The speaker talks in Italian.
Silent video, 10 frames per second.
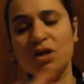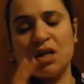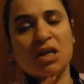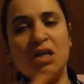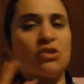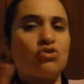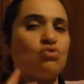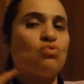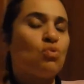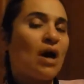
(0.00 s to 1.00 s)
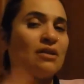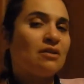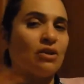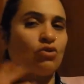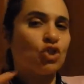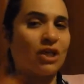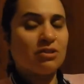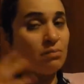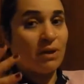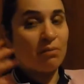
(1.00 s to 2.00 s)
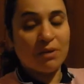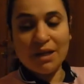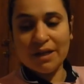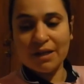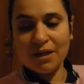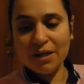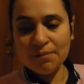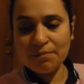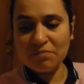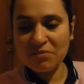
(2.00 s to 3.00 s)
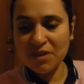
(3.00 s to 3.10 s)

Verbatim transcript: e su altri oggetti per abbellirli